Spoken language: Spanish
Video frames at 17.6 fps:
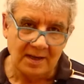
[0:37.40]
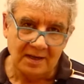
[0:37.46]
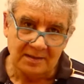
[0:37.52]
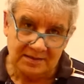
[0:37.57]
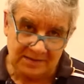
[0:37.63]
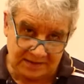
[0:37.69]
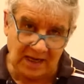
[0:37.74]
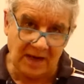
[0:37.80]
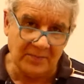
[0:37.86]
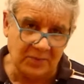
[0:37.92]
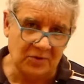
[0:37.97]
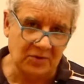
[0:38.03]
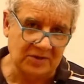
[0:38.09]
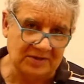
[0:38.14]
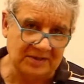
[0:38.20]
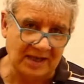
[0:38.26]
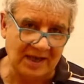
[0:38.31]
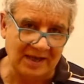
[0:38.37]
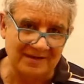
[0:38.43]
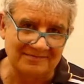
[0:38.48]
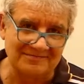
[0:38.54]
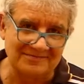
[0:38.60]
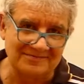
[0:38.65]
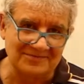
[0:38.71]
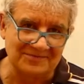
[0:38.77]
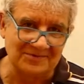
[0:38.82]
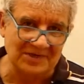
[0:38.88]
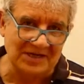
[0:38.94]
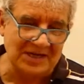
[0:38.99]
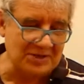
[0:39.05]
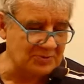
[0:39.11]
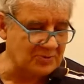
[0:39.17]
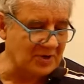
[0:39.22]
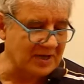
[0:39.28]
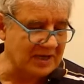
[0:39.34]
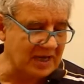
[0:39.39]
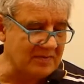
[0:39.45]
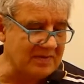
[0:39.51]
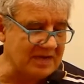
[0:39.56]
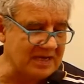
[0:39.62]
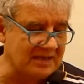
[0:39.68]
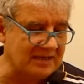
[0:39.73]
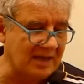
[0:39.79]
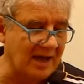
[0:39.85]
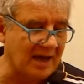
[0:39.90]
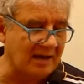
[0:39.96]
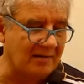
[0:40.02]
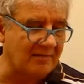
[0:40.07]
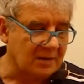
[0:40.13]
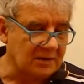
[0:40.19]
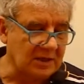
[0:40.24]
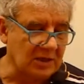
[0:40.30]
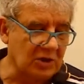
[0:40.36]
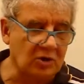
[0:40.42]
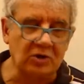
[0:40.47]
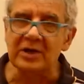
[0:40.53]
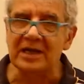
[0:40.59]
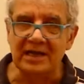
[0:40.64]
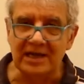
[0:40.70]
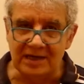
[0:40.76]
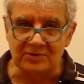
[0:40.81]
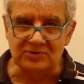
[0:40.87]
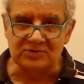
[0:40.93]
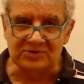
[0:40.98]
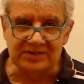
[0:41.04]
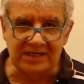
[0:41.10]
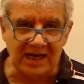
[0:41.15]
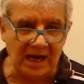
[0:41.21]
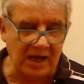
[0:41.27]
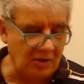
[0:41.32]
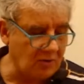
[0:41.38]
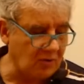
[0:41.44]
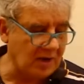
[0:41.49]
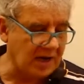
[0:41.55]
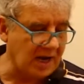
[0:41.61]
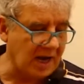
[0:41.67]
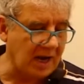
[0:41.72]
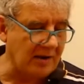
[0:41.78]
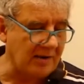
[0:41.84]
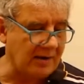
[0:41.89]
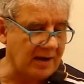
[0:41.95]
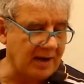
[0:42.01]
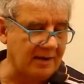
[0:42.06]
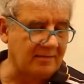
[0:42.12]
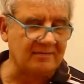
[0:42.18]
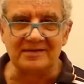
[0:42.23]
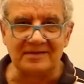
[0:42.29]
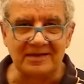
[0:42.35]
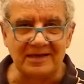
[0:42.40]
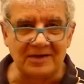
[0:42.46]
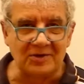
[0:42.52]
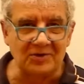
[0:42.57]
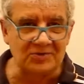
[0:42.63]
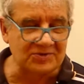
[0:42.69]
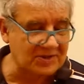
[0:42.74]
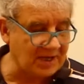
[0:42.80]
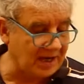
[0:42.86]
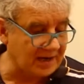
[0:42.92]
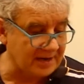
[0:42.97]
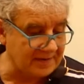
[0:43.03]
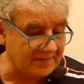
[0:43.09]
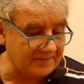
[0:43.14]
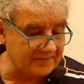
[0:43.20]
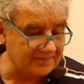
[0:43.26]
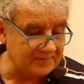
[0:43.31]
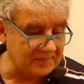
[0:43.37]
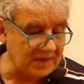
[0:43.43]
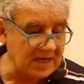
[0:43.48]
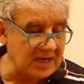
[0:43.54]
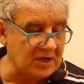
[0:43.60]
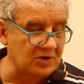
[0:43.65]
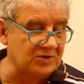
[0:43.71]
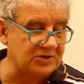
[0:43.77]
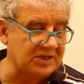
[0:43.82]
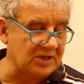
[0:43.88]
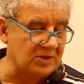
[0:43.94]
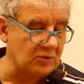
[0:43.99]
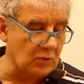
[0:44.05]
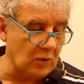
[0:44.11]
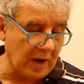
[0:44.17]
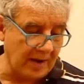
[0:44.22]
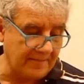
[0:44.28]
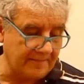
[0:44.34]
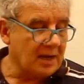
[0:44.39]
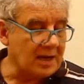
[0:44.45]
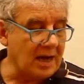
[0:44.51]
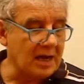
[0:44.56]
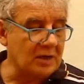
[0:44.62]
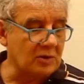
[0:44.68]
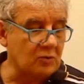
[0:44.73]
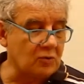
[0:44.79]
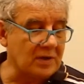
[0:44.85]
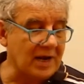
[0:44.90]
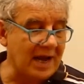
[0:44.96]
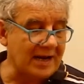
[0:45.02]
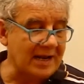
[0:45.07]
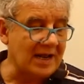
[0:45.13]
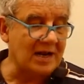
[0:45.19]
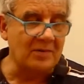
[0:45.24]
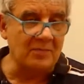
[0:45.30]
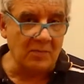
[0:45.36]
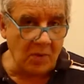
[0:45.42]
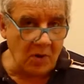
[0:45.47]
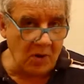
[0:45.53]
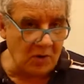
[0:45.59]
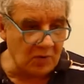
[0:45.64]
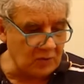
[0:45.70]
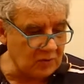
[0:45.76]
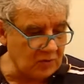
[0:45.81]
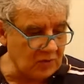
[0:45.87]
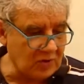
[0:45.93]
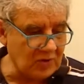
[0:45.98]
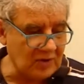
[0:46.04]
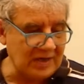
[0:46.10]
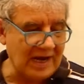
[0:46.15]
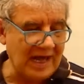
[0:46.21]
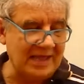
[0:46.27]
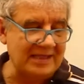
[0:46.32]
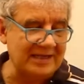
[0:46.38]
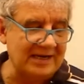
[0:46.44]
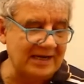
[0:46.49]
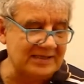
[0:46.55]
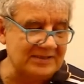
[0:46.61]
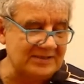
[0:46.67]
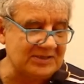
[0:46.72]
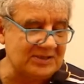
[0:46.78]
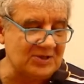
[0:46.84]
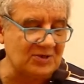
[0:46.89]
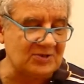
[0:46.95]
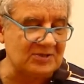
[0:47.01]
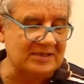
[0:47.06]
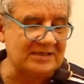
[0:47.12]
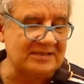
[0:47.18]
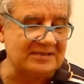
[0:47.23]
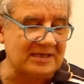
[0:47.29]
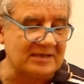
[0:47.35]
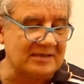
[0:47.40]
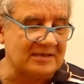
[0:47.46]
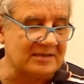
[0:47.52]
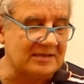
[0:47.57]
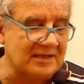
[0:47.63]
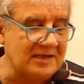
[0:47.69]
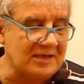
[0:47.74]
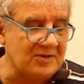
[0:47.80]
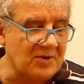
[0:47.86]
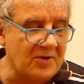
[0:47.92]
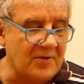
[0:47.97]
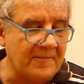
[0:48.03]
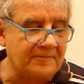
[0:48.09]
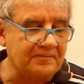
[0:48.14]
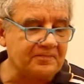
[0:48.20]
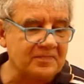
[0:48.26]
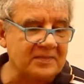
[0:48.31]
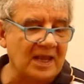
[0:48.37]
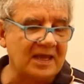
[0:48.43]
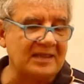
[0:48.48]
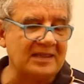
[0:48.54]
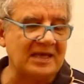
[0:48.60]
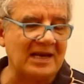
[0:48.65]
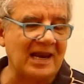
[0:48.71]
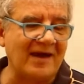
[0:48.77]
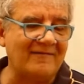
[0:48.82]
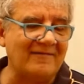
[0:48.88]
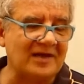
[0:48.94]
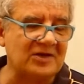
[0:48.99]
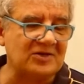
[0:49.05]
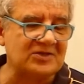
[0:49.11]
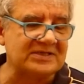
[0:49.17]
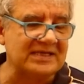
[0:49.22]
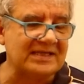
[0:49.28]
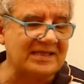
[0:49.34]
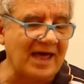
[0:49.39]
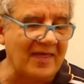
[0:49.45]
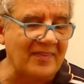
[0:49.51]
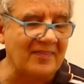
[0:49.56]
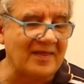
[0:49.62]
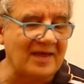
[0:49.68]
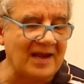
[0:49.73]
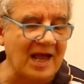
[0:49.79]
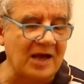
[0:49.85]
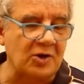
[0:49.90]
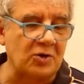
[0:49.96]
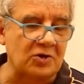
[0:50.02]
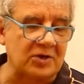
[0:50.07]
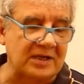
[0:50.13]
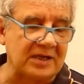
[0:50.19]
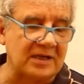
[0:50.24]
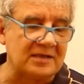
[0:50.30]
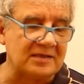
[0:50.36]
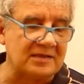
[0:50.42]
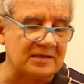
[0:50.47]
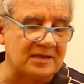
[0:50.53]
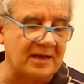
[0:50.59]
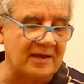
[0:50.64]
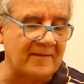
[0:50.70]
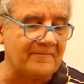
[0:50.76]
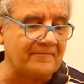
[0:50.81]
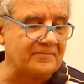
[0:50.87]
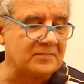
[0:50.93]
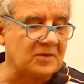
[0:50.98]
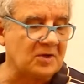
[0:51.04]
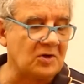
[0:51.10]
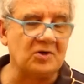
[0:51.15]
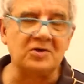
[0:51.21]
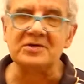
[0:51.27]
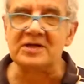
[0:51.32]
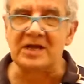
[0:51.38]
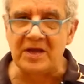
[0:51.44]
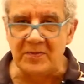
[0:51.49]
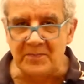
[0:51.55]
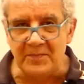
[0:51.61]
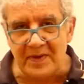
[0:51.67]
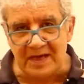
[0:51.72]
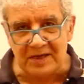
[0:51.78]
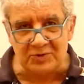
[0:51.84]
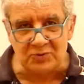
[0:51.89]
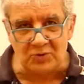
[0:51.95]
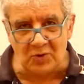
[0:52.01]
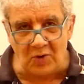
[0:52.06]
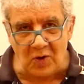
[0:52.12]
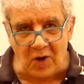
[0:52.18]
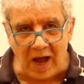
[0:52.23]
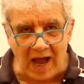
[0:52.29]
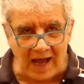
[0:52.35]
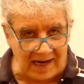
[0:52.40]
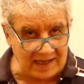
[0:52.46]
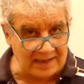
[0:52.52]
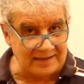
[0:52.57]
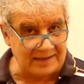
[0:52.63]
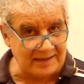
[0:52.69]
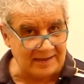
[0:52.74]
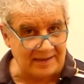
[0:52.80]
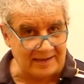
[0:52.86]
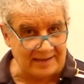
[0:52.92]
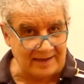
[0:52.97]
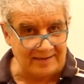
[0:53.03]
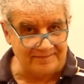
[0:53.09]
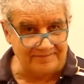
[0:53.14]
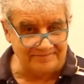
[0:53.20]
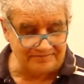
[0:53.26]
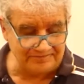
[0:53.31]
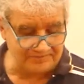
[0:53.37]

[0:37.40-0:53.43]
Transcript: Se aporta un lindo esquemita de lo que el enunciado acaba de contar y continúa. Calcular el módulo, la dirección y sentido de la velocidad de la corriente con respecto a la Tierra.